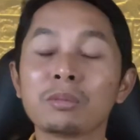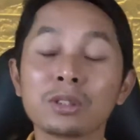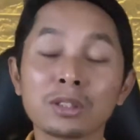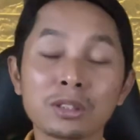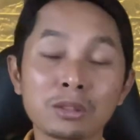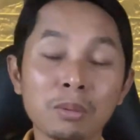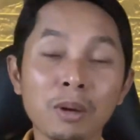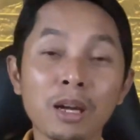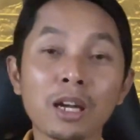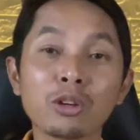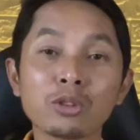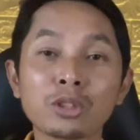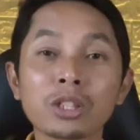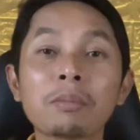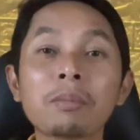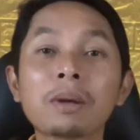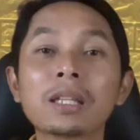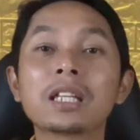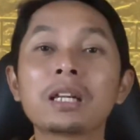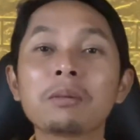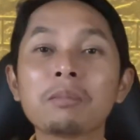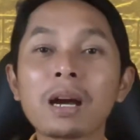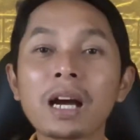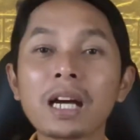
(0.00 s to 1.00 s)
Sebagai ucapan
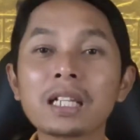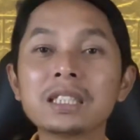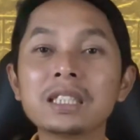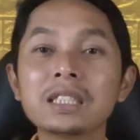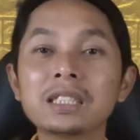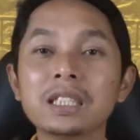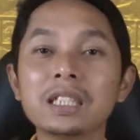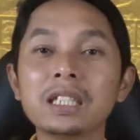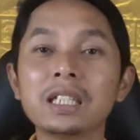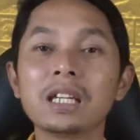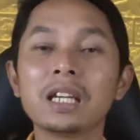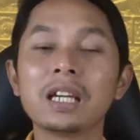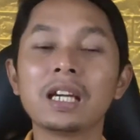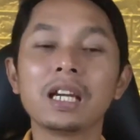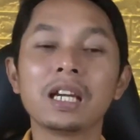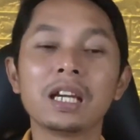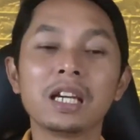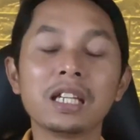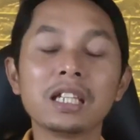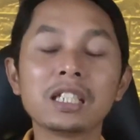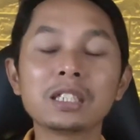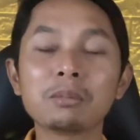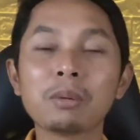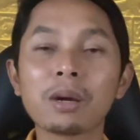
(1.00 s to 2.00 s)
terima kasih sih.
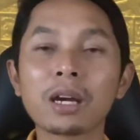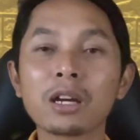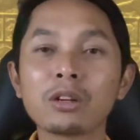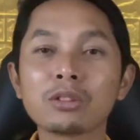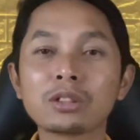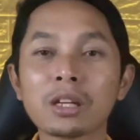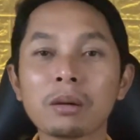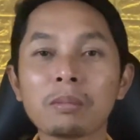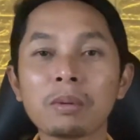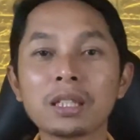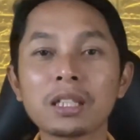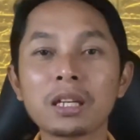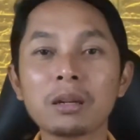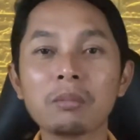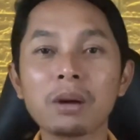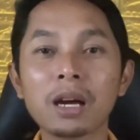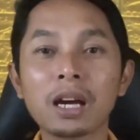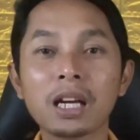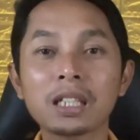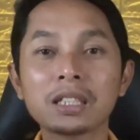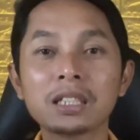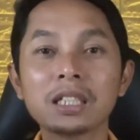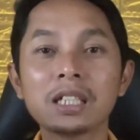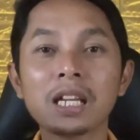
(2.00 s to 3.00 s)
Ini sebagai ucapan terima
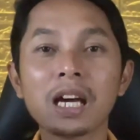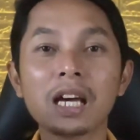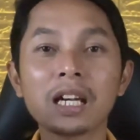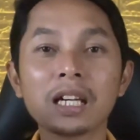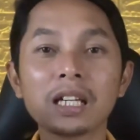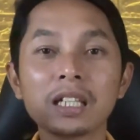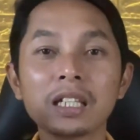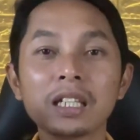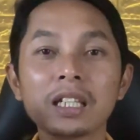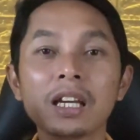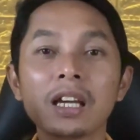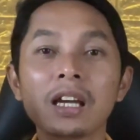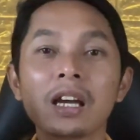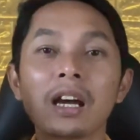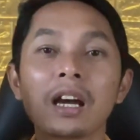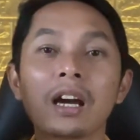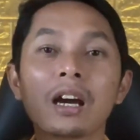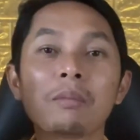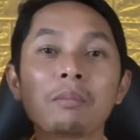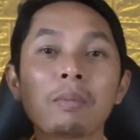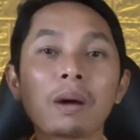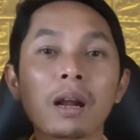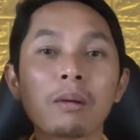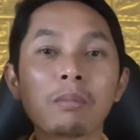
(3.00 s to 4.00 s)
kasih dari
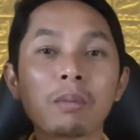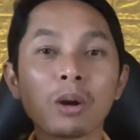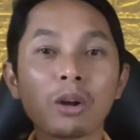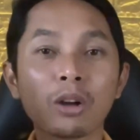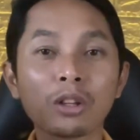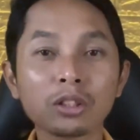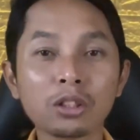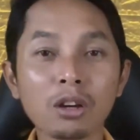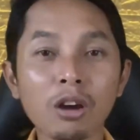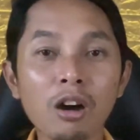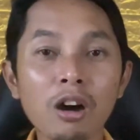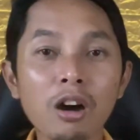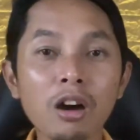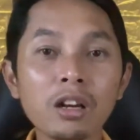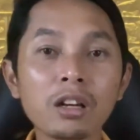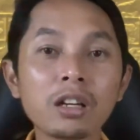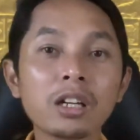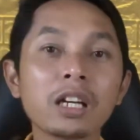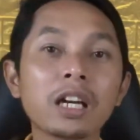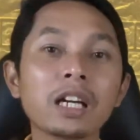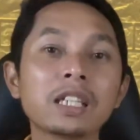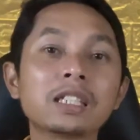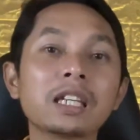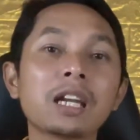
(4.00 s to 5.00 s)
uh, para penonton
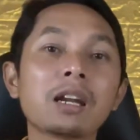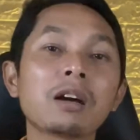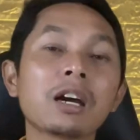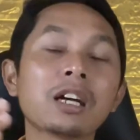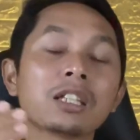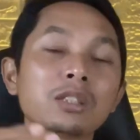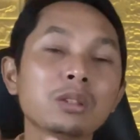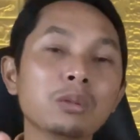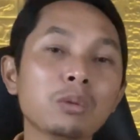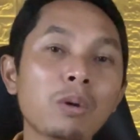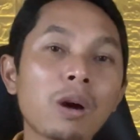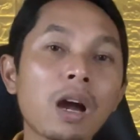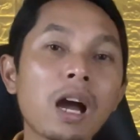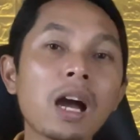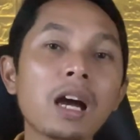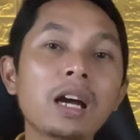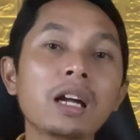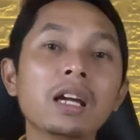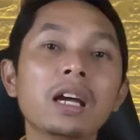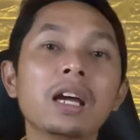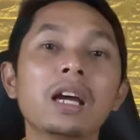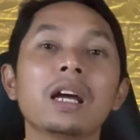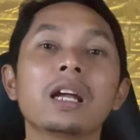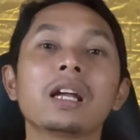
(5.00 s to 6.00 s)
dengan cara ngasih uang
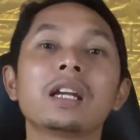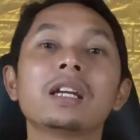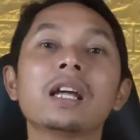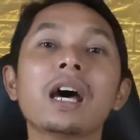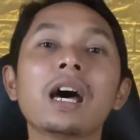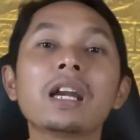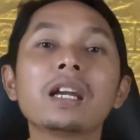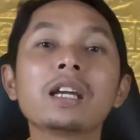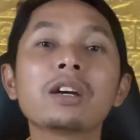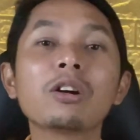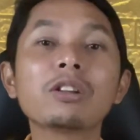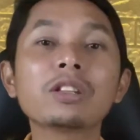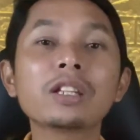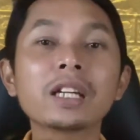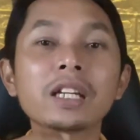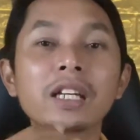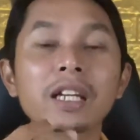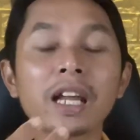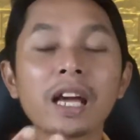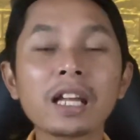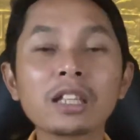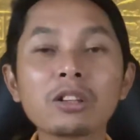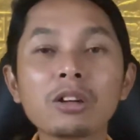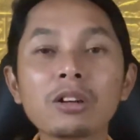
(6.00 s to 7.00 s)
dari konten
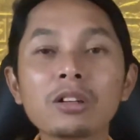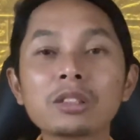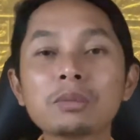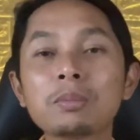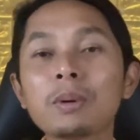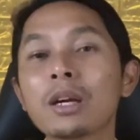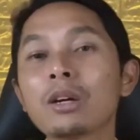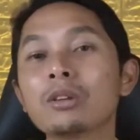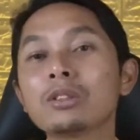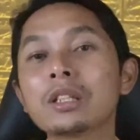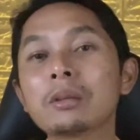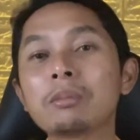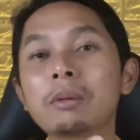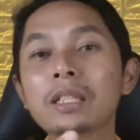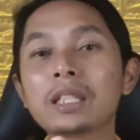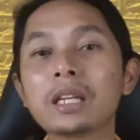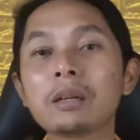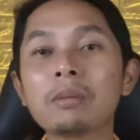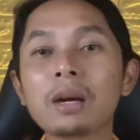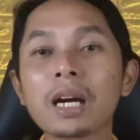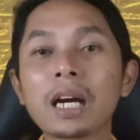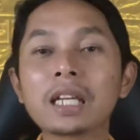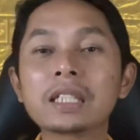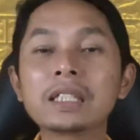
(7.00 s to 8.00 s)
kreator sebagai ucapan
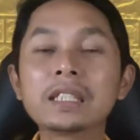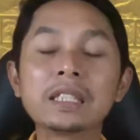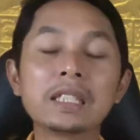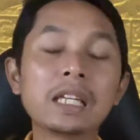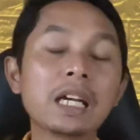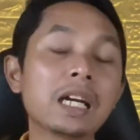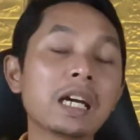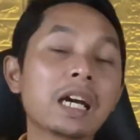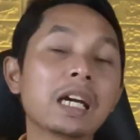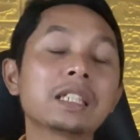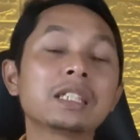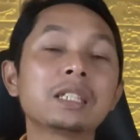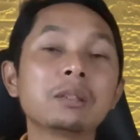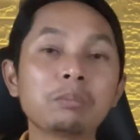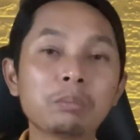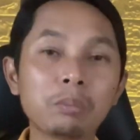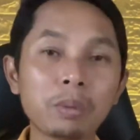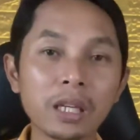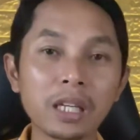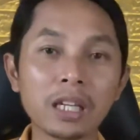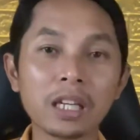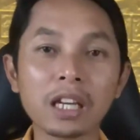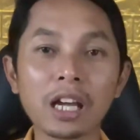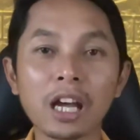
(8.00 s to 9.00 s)
terima kasihnya ngasih
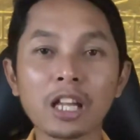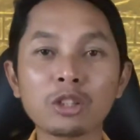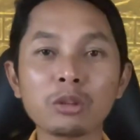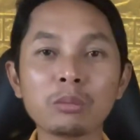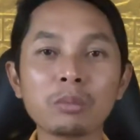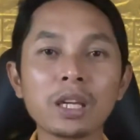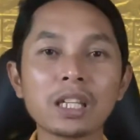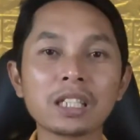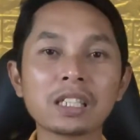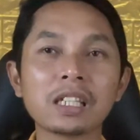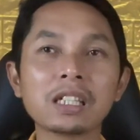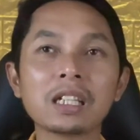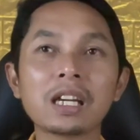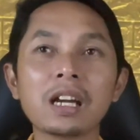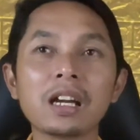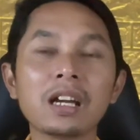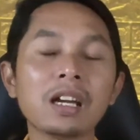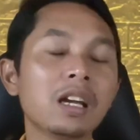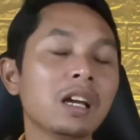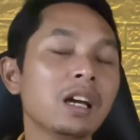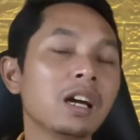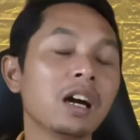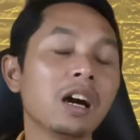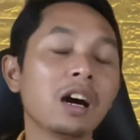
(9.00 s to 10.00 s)
pin atau
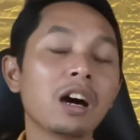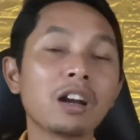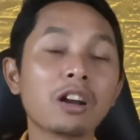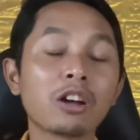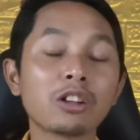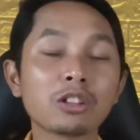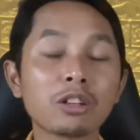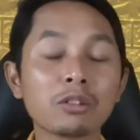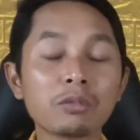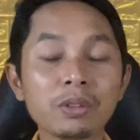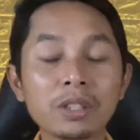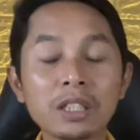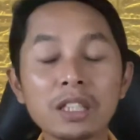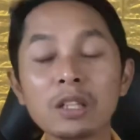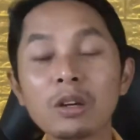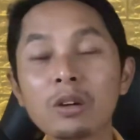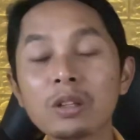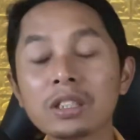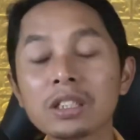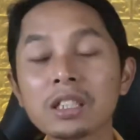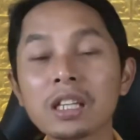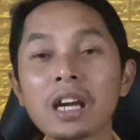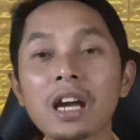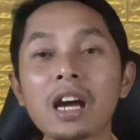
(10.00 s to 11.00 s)
biasanya uh, nonton
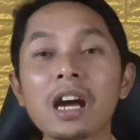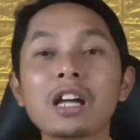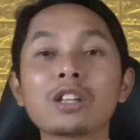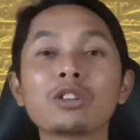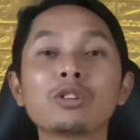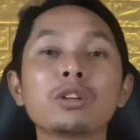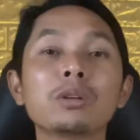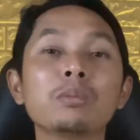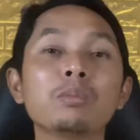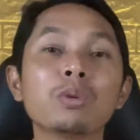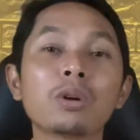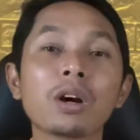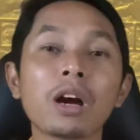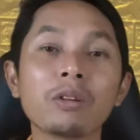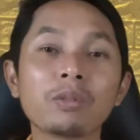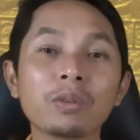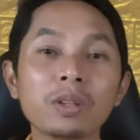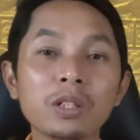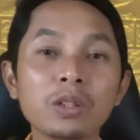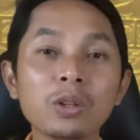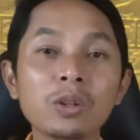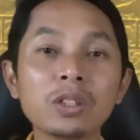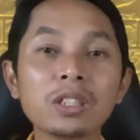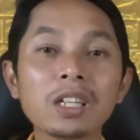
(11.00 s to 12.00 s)
videonya atau dibuka
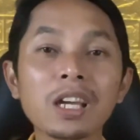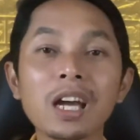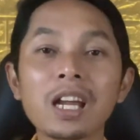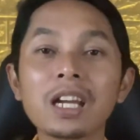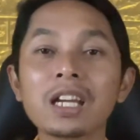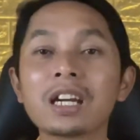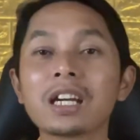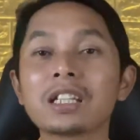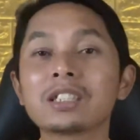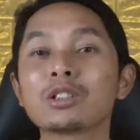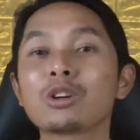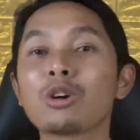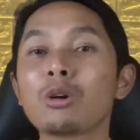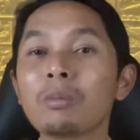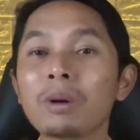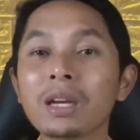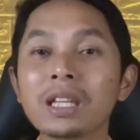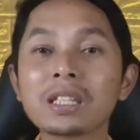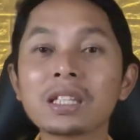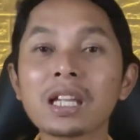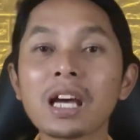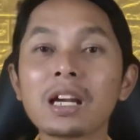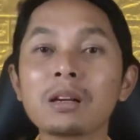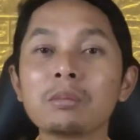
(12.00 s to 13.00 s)
videonya dikasih
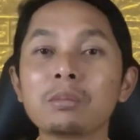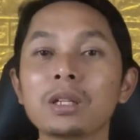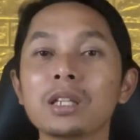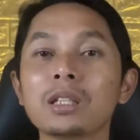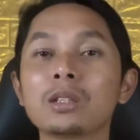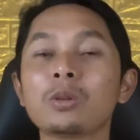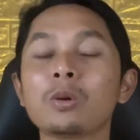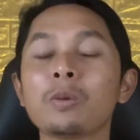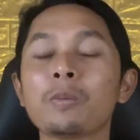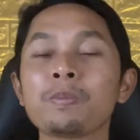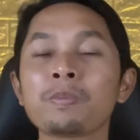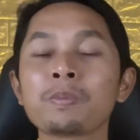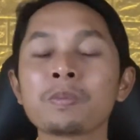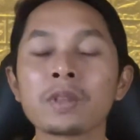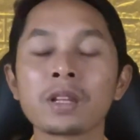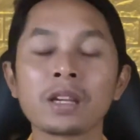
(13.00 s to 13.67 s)
komentar begitu.